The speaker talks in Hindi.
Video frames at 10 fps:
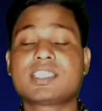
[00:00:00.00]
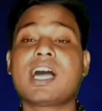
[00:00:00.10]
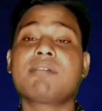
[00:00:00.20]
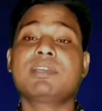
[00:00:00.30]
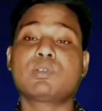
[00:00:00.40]
जी
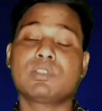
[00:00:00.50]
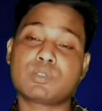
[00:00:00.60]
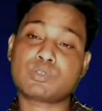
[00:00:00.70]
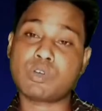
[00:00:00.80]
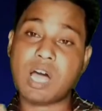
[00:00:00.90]
हाँ बिल्कुल
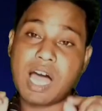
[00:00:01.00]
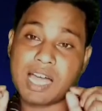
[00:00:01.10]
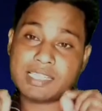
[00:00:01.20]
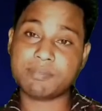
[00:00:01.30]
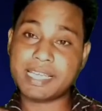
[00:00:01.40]
दोस्तों
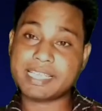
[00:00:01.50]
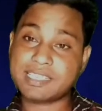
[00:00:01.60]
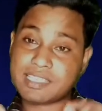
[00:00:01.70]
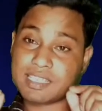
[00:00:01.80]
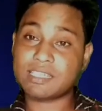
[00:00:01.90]
आज मैं
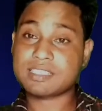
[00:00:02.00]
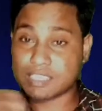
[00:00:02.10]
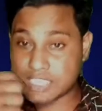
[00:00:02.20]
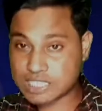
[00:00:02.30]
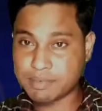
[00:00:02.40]
इस
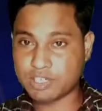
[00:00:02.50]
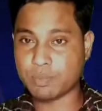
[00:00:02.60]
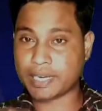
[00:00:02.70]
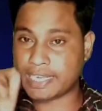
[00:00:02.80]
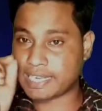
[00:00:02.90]
इसी वीडियो
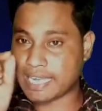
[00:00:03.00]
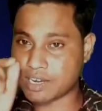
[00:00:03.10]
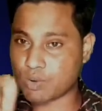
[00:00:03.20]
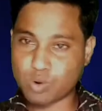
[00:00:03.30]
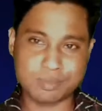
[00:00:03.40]
पर एक
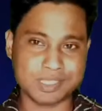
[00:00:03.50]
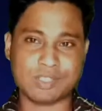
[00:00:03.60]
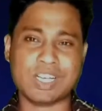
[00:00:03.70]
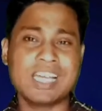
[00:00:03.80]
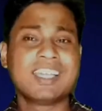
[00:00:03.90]
ऐसा कोड
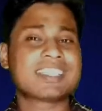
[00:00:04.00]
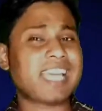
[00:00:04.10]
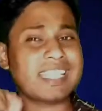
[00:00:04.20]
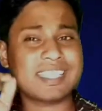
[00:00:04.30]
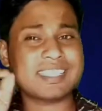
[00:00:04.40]
बताऊंगा शायद